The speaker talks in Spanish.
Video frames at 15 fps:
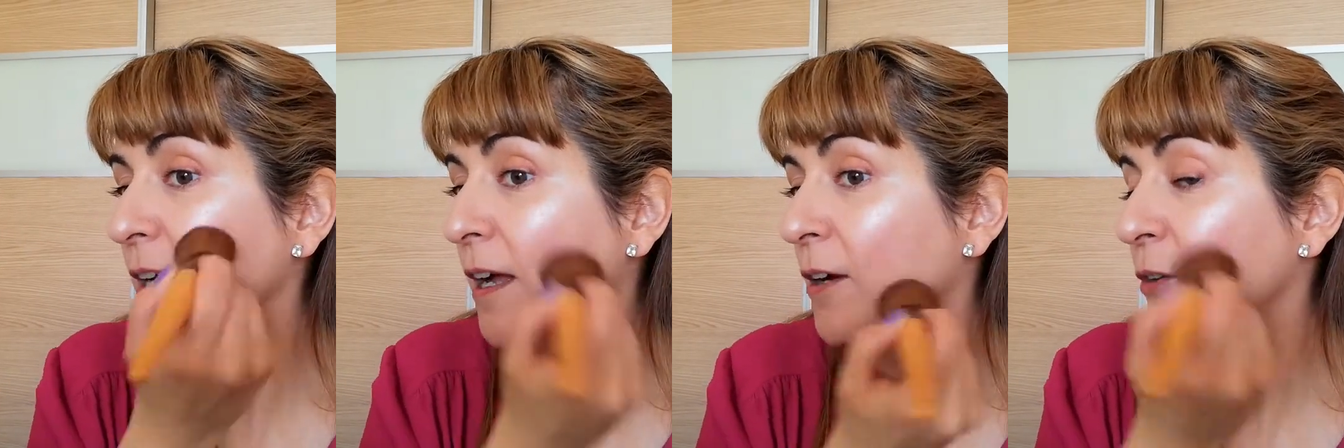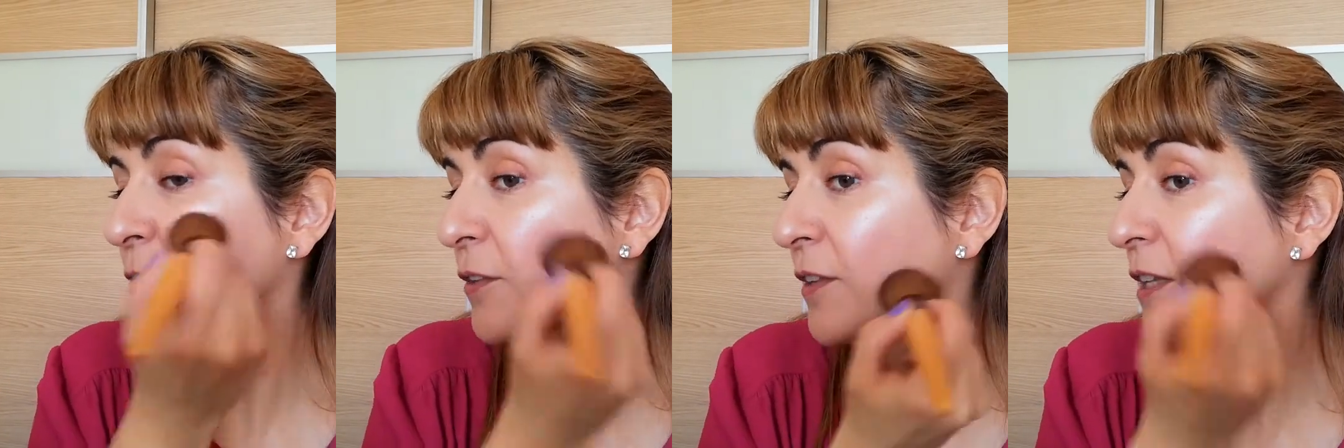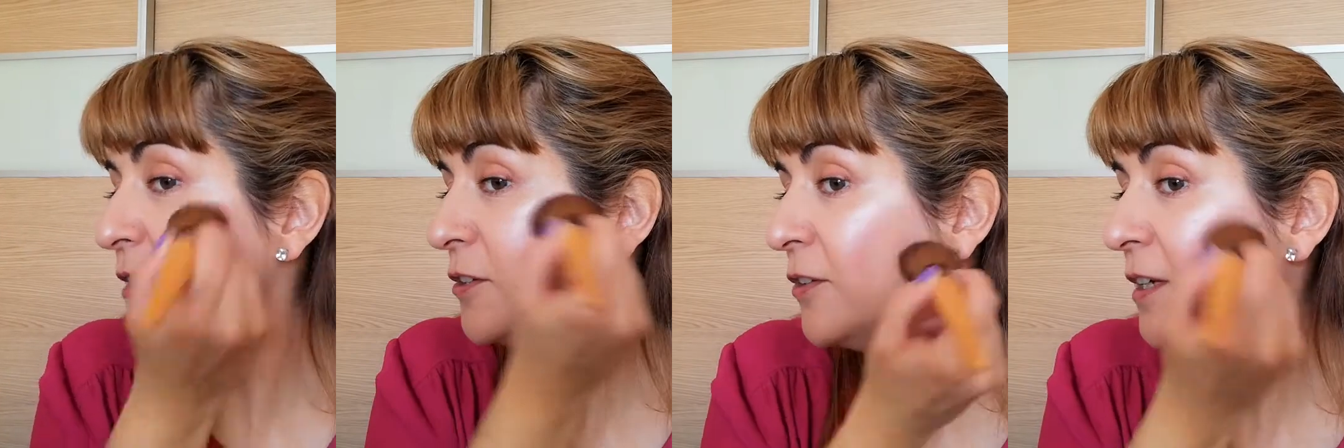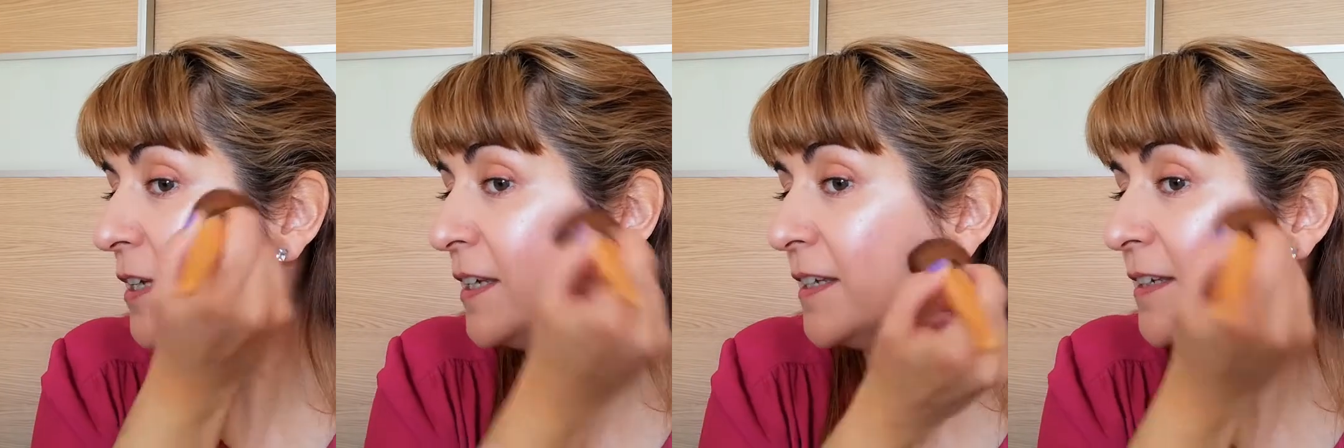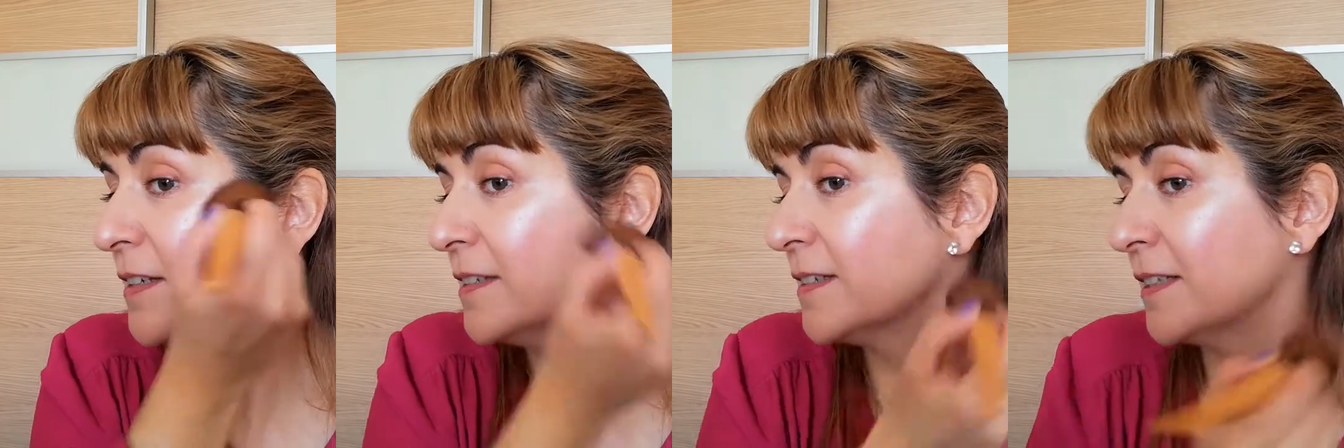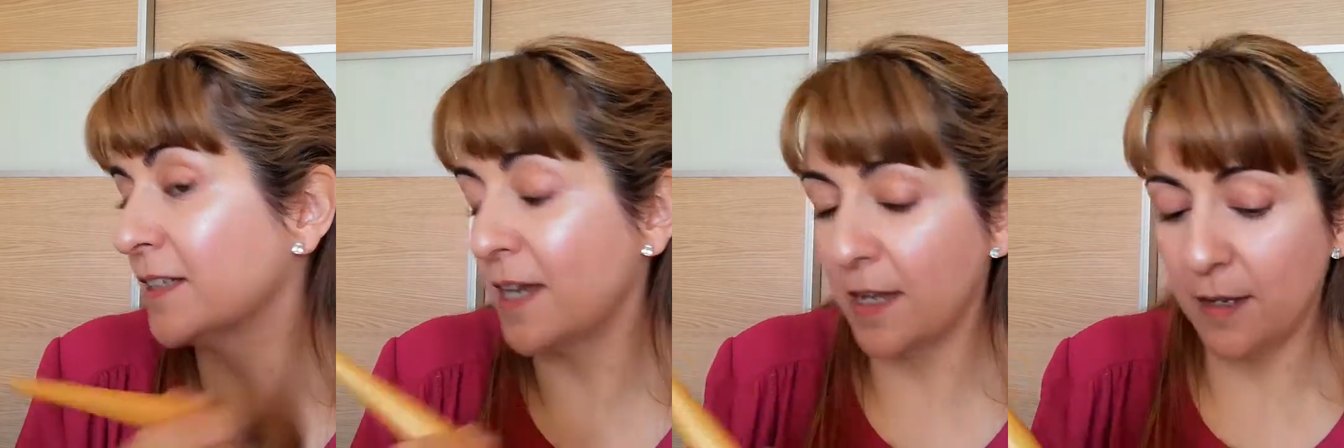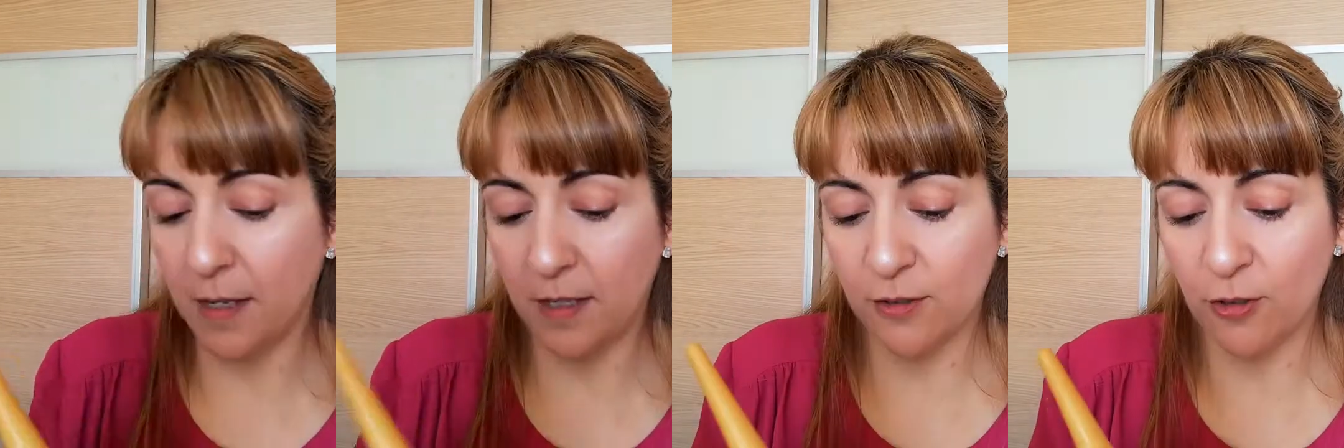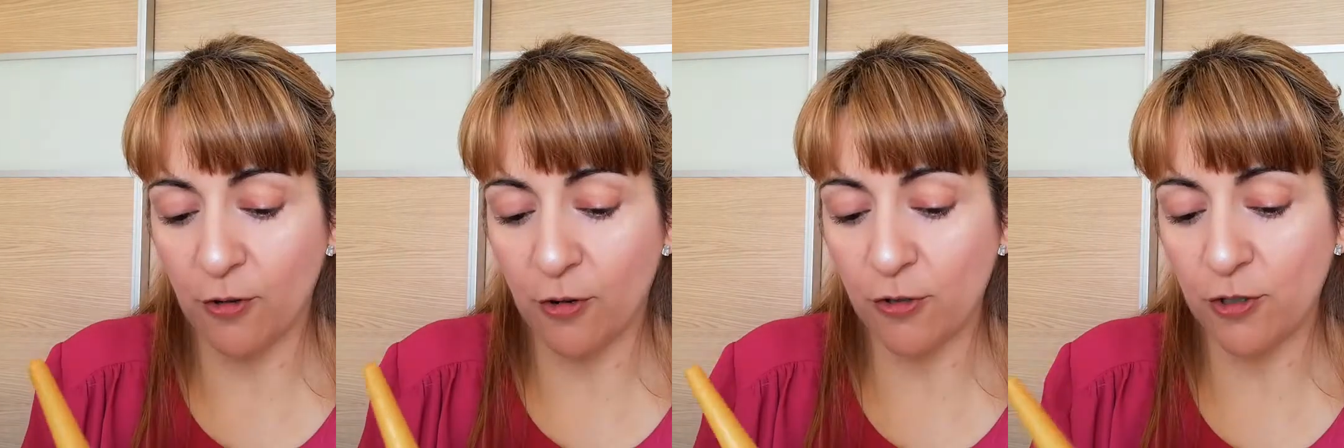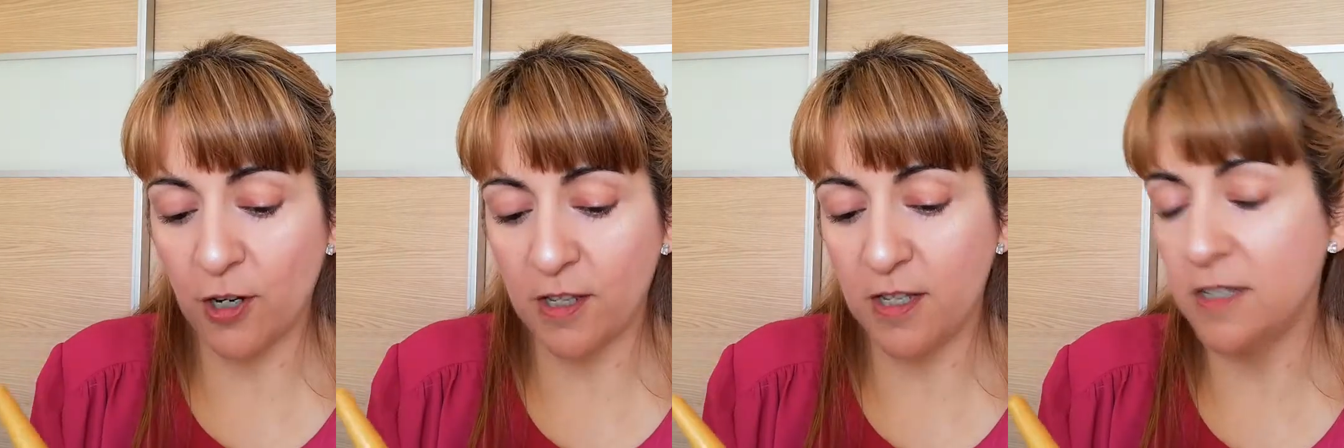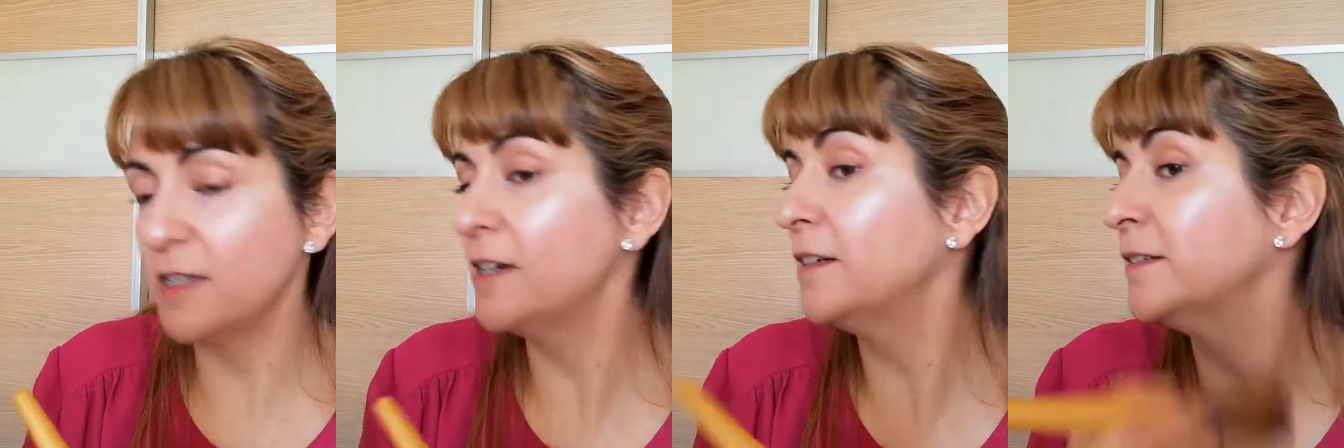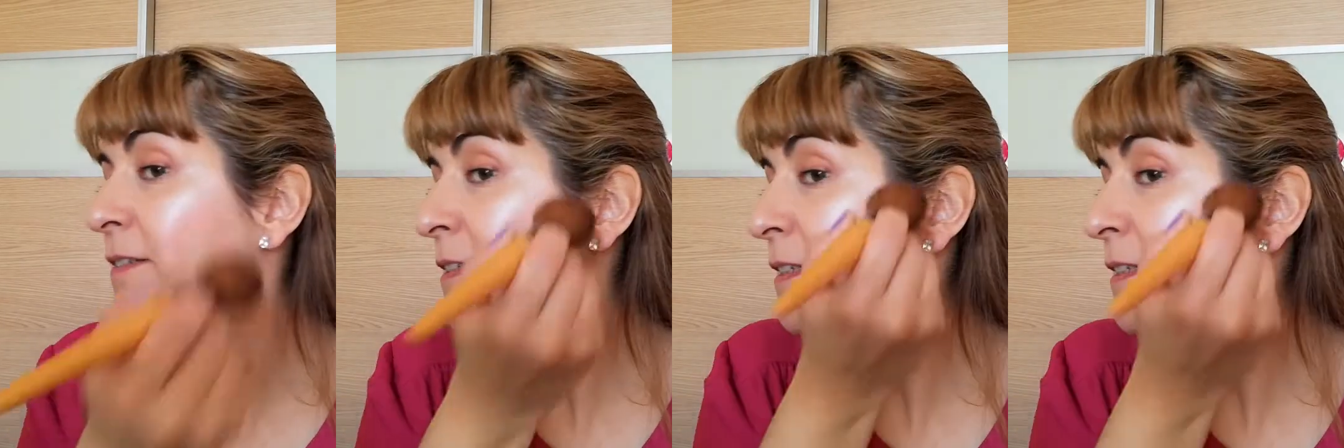calorcillo y estás ahí sonrosadilla.